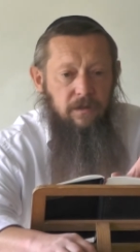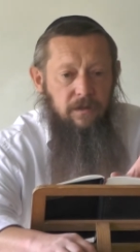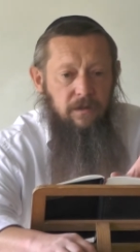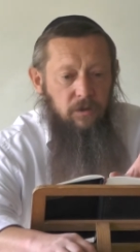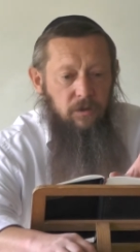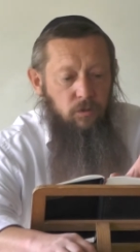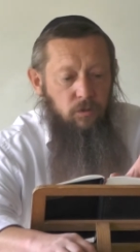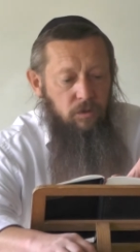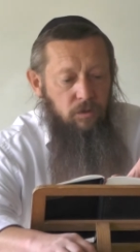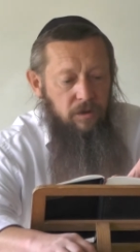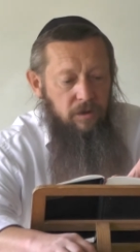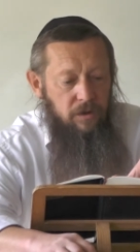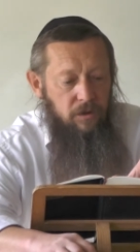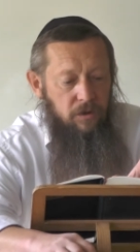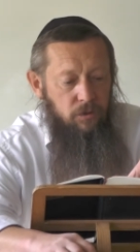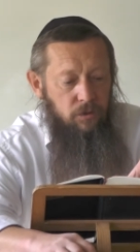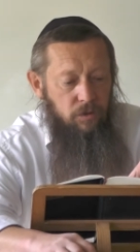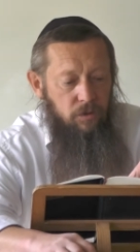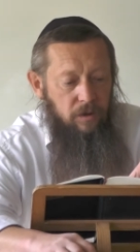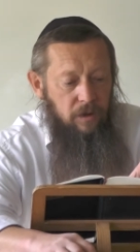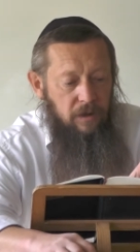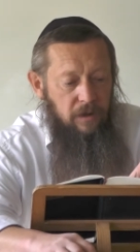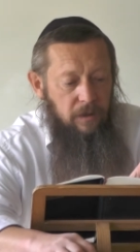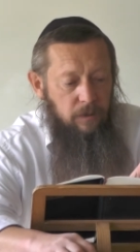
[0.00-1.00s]
которое дает
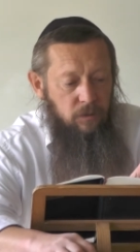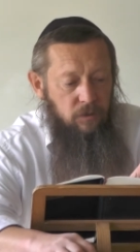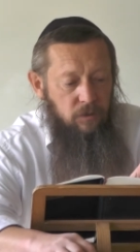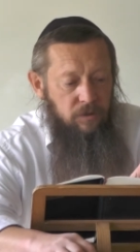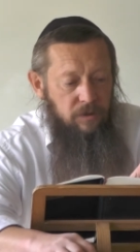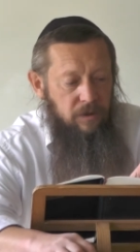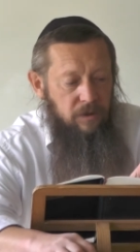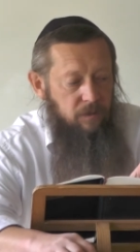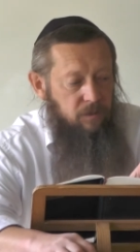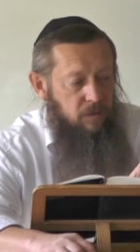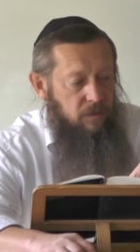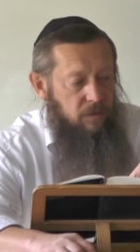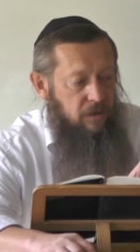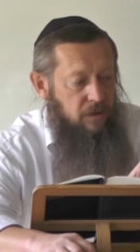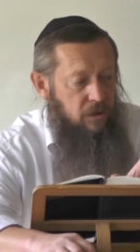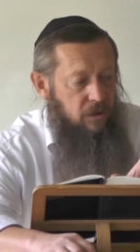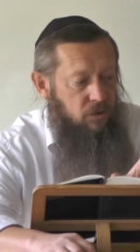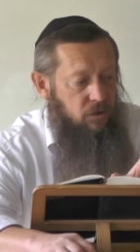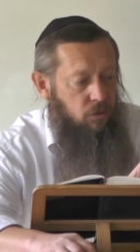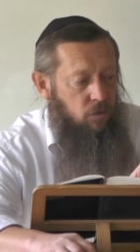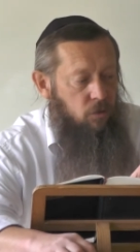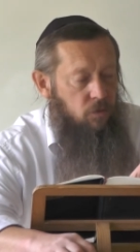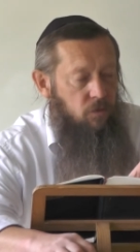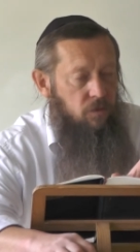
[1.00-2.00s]
Тора, допустим,
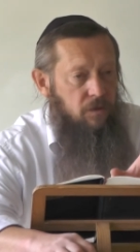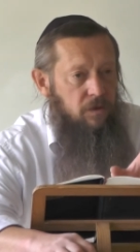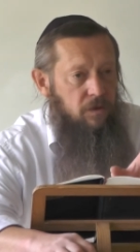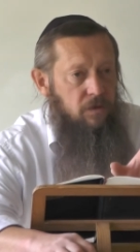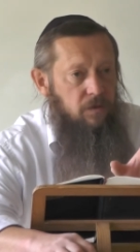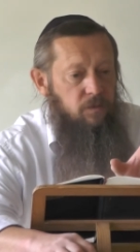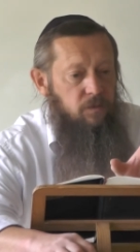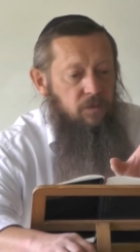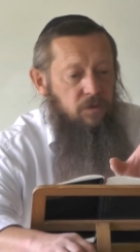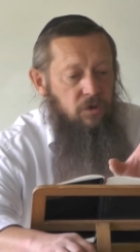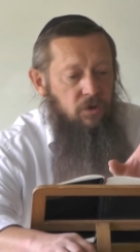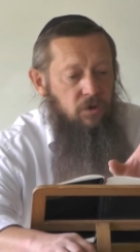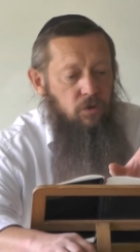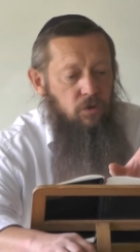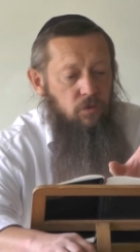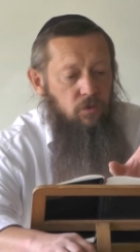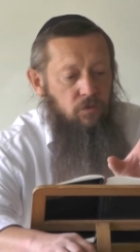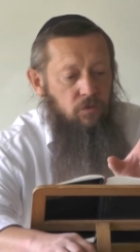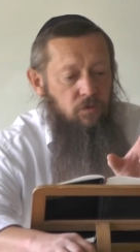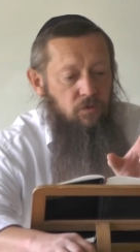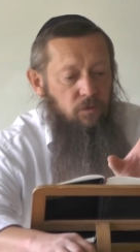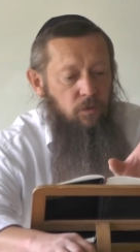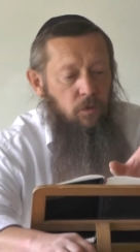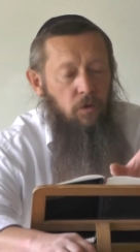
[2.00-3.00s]
нашел птичку
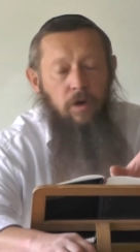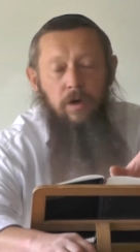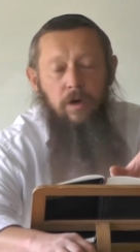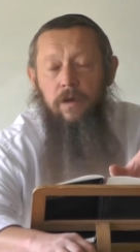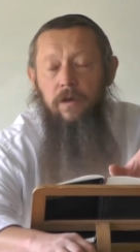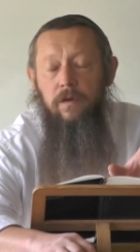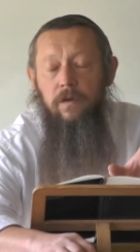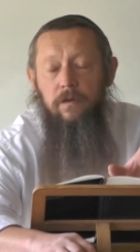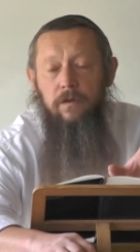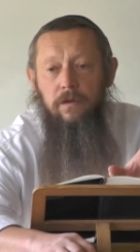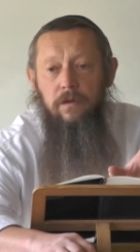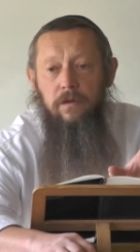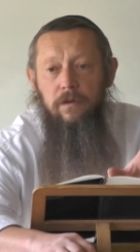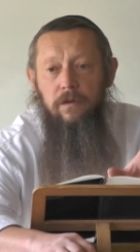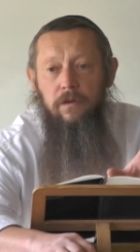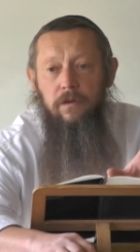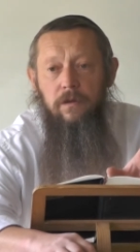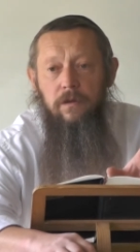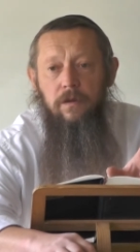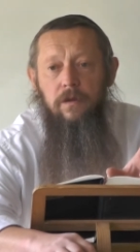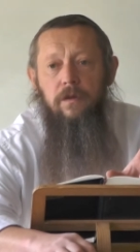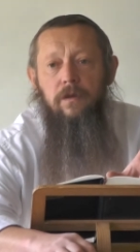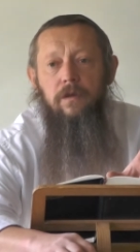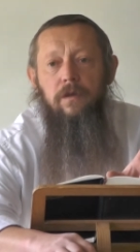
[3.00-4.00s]
в поле –
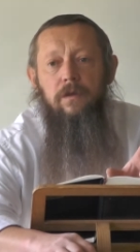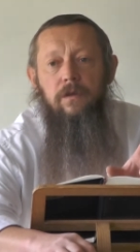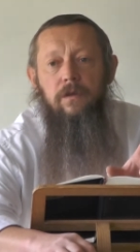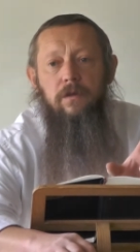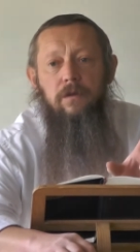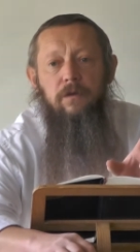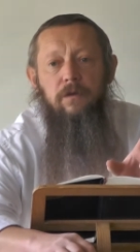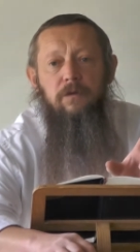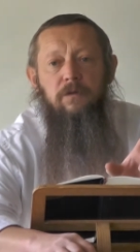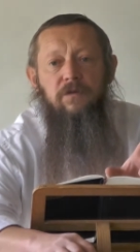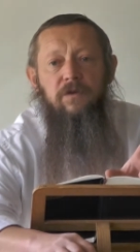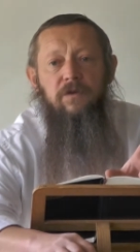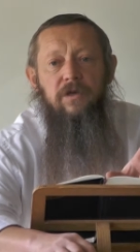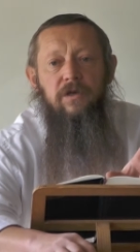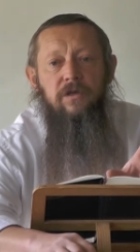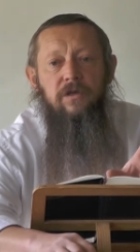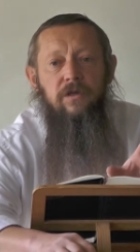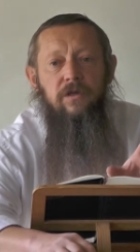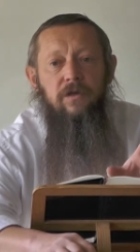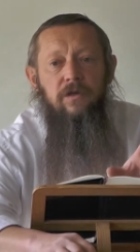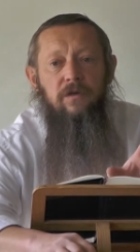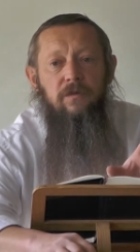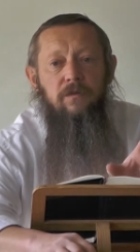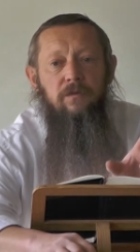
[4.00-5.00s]

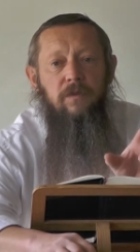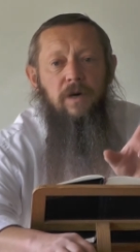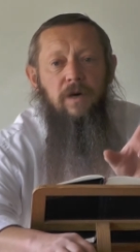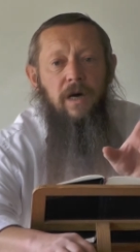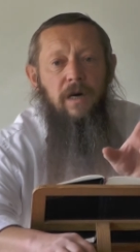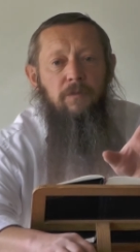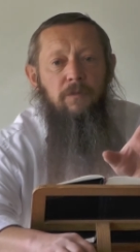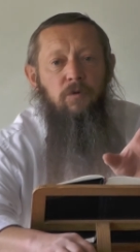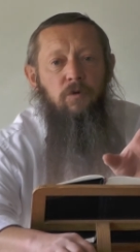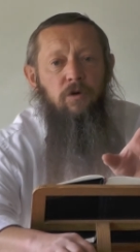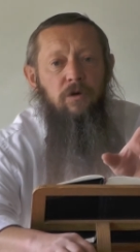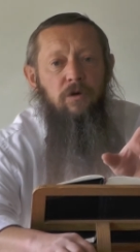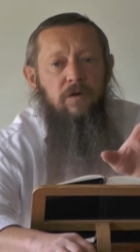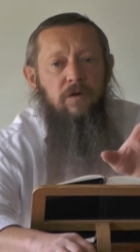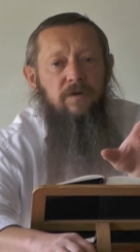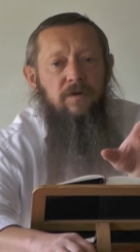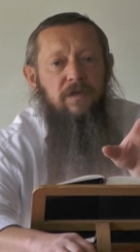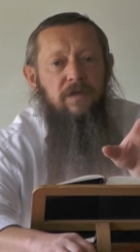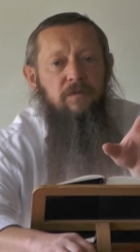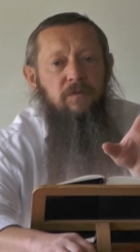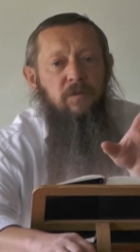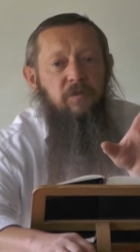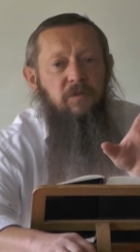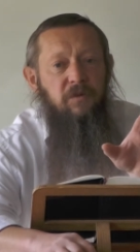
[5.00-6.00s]
выгни маму и
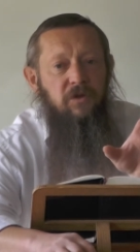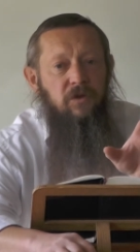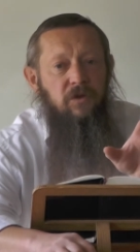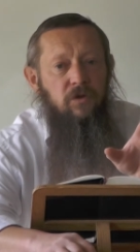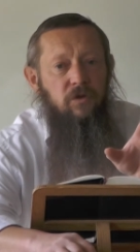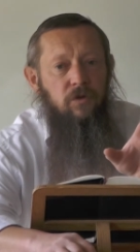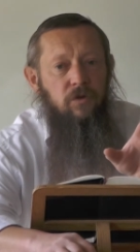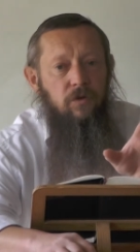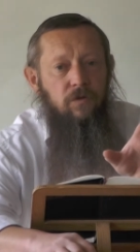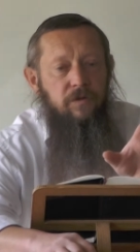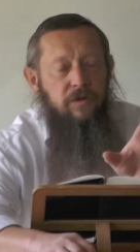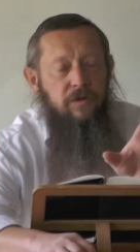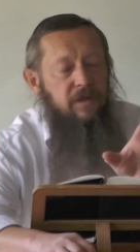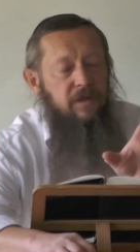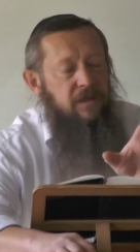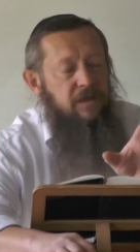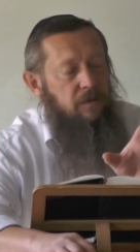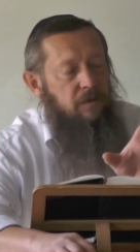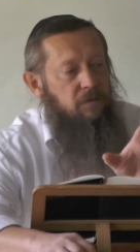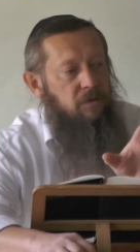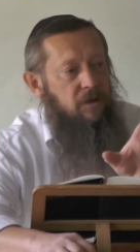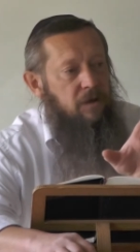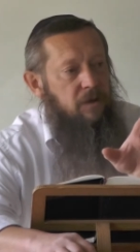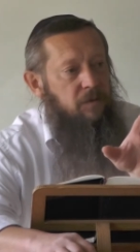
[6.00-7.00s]
возьми птенцов.
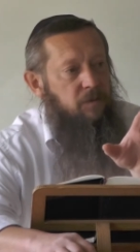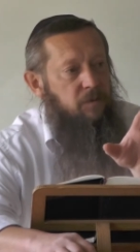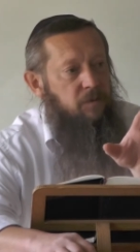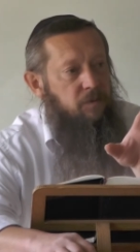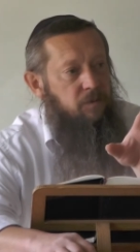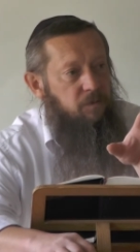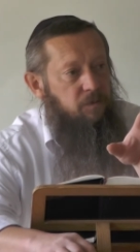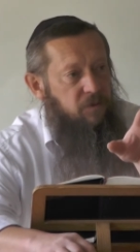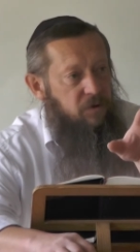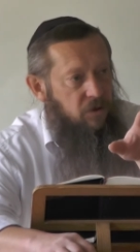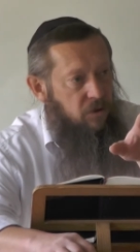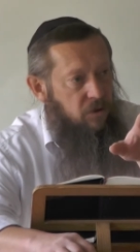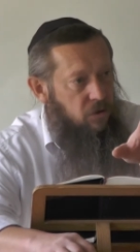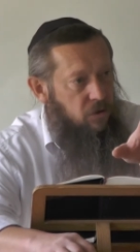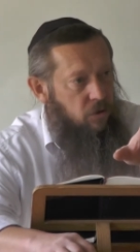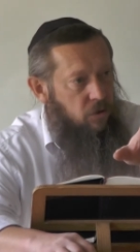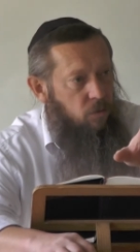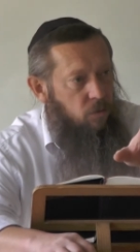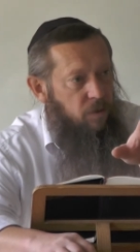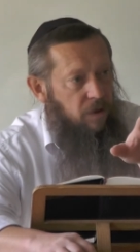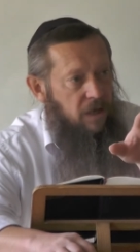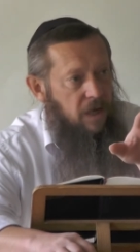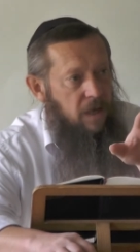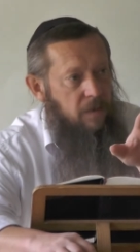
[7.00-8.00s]
Нельзя брать
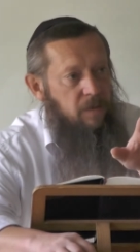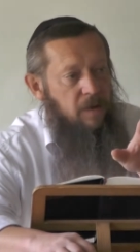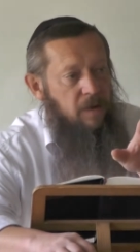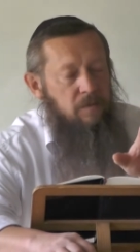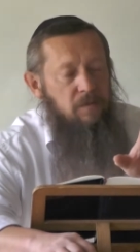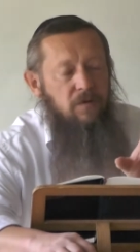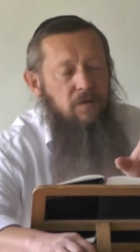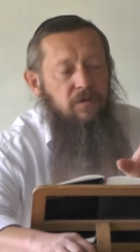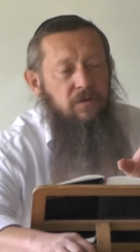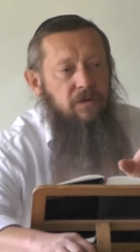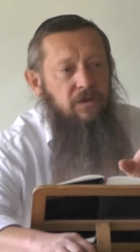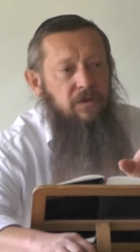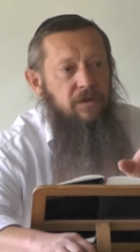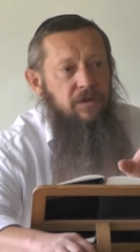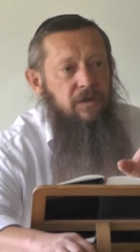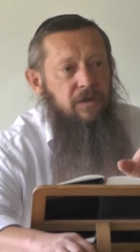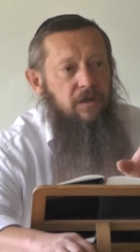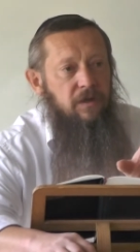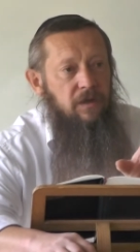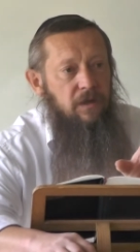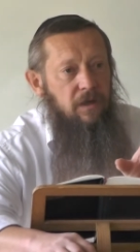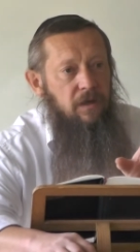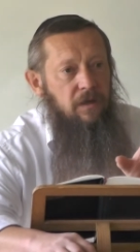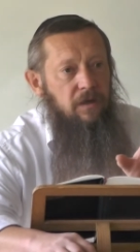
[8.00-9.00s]
птенцов, пока мама в
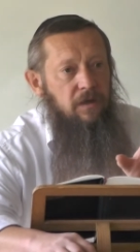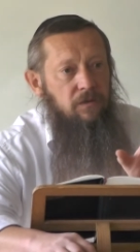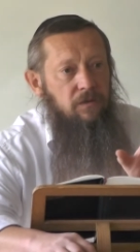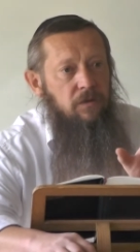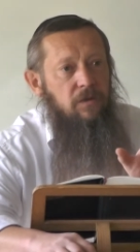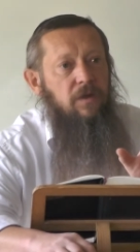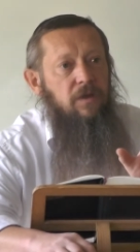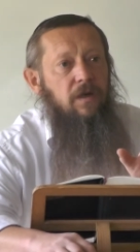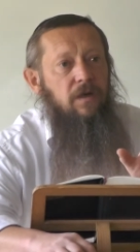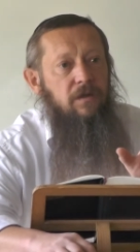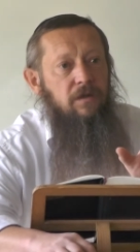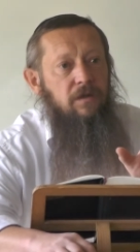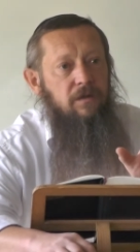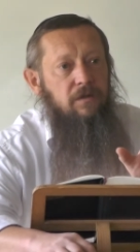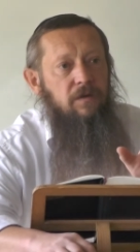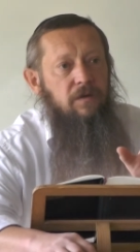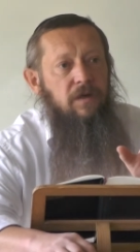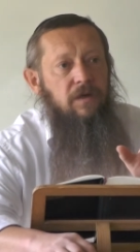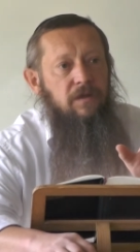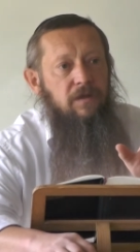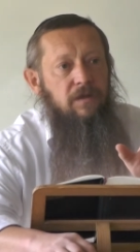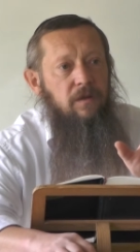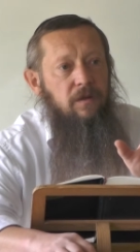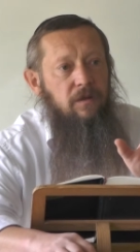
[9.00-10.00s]
гнезде, да? Вот так
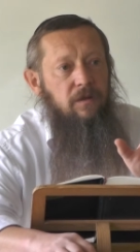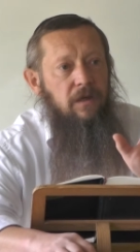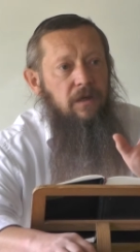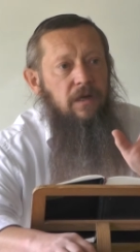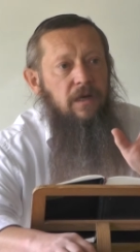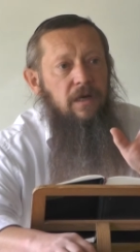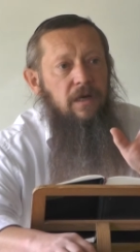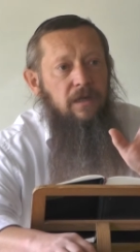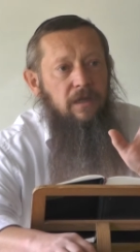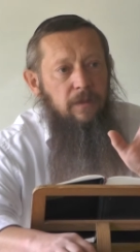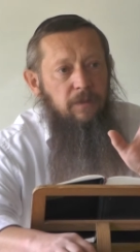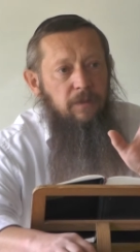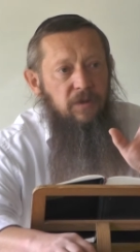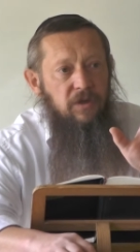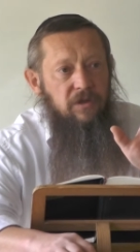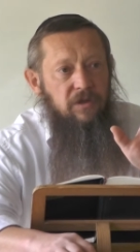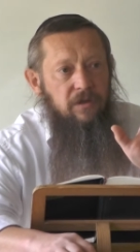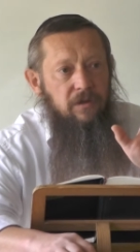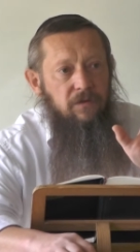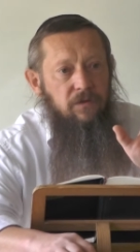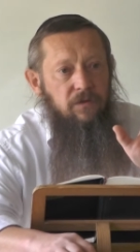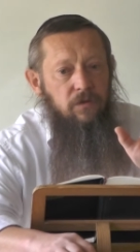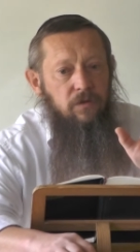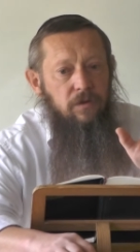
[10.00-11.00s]
называется. Так.
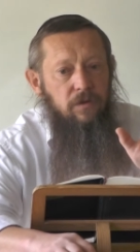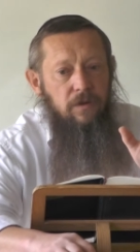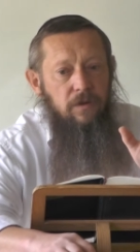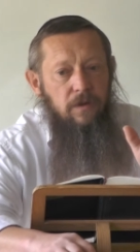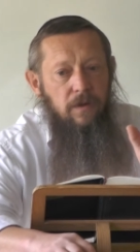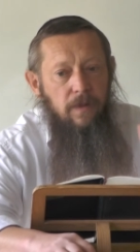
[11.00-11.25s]
Написано в Торе.